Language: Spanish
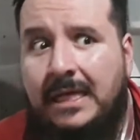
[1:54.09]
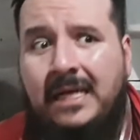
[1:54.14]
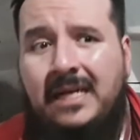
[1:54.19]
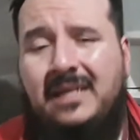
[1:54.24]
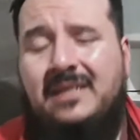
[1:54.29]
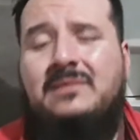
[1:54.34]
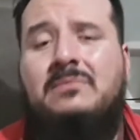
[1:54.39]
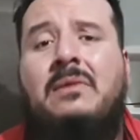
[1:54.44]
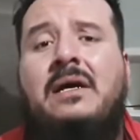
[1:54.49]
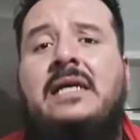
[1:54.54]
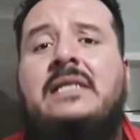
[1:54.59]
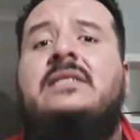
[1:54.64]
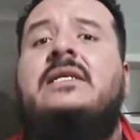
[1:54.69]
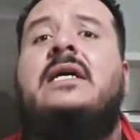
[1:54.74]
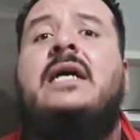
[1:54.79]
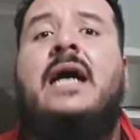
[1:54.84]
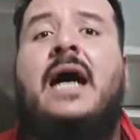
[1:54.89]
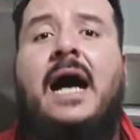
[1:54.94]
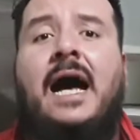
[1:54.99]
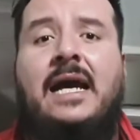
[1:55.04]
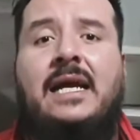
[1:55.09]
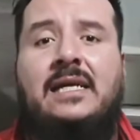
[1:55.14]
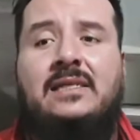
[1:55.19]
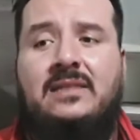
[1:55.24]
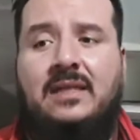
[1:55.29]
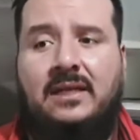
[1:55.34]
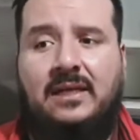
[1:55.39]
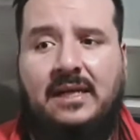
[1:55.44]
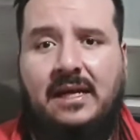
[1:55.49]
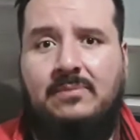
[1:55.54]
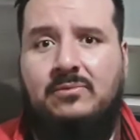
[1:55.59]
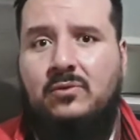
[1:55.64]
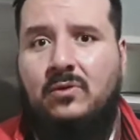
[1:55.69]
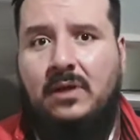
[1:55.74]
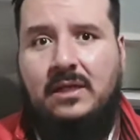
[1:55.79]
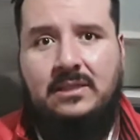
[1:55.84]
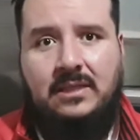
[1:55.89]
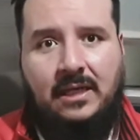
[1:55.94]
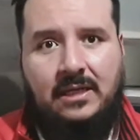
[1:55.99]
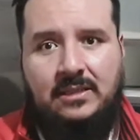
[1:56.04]
Es más, hay hasta
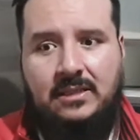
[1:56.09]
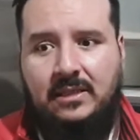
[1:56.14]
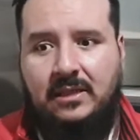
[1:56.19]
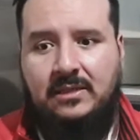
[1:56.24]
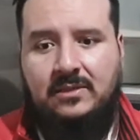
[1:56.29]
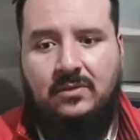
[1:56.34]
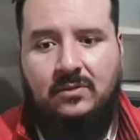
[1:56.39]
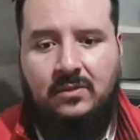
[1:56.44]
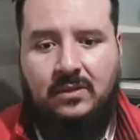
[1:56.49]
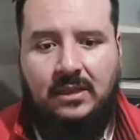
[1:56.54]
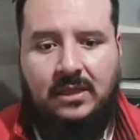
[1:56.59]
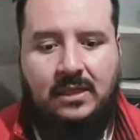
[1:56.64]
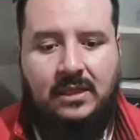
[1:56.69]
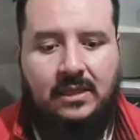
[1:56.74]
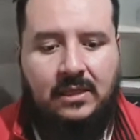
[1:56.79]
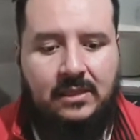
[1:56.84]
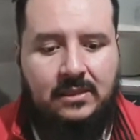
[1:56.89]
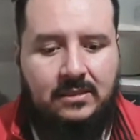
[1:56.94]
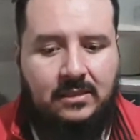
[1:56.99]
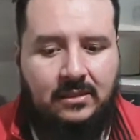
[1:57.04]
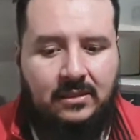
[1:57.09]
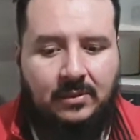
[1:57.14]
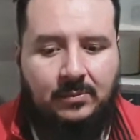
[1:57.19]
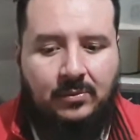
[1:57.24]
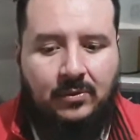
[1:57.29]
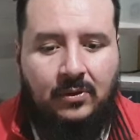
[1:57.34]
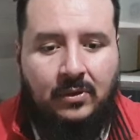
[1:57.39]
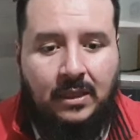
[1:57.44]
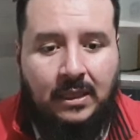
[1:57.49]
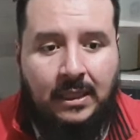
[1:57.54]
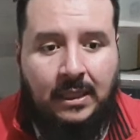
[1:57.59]
cápsulas que dicen que son de, este tipo.